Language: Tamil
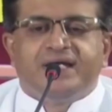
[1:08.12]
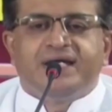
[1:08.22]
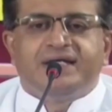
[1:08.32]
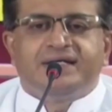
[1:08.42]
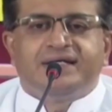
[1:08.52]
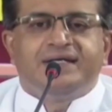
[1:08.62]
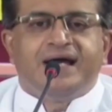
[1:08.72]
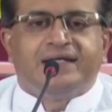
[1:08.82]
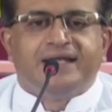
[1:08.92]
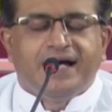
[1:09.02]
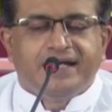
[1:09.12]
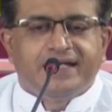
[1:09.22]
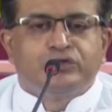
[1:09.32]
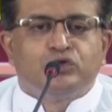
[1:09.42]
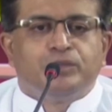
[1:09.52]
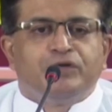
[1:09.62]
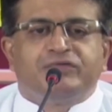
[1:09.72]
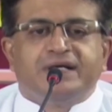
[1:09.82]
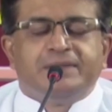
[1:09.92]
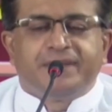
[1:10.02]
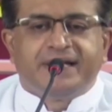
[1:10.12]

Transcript: கடன் வழங்க தயாரில்லை என்று அரசு வங்கிகள்